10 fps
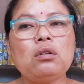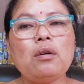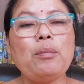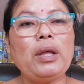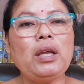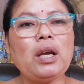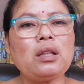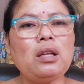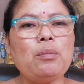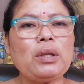मेरी एक
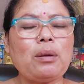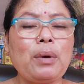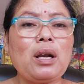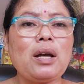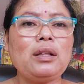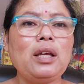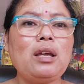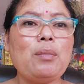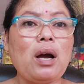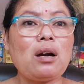दिल में तमन्ना थी कि
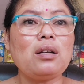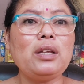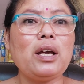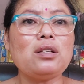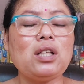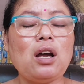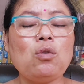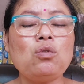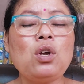मैं अखंड दिया जलाऊँ